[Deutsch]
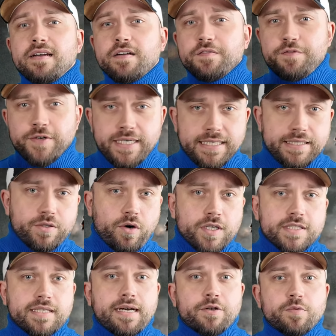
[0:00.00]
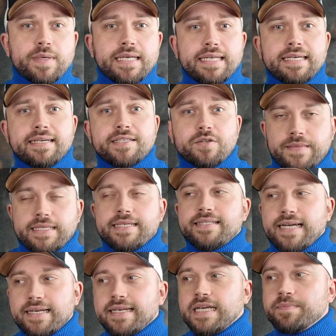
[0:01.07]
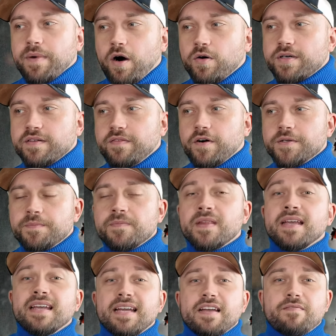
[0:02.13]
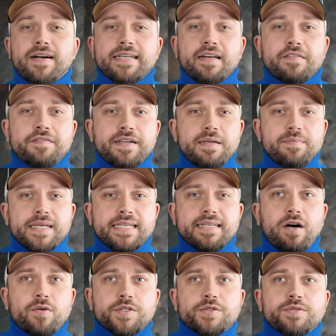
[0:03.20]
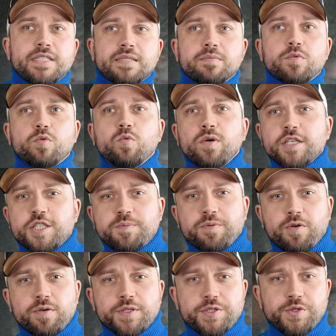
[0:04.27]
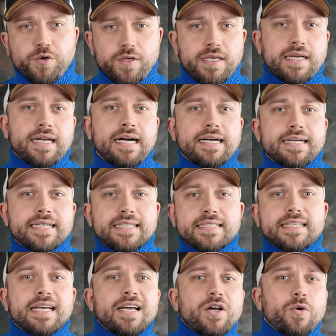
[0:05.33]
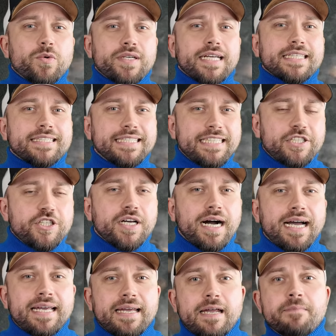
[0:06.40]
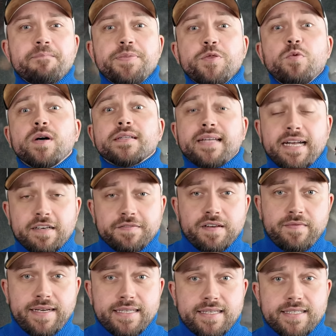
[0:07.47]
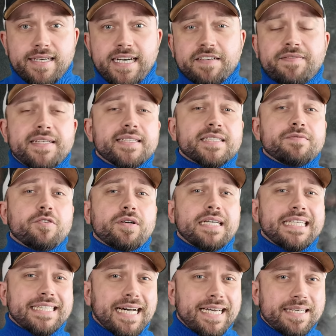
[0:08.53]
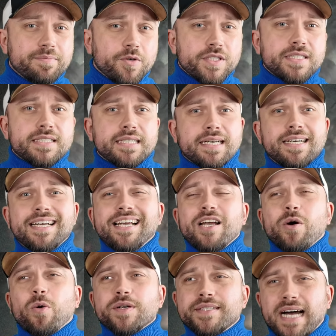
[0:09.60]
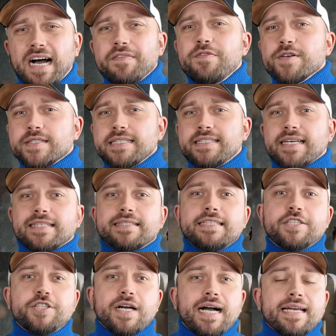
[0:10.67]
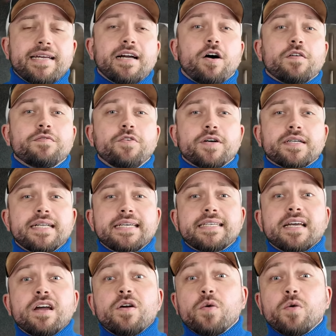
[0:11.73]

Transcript: für diesen Oscar nominiert und hat ihn dann eben auch gewonnen, weil der Film genau zu diesem Ursprung zurückgegangen ist und das CGI eben nur dann verwendet hat, wenn es wirklich sein musste. Und dafür sieht das CGI hier auch wirklich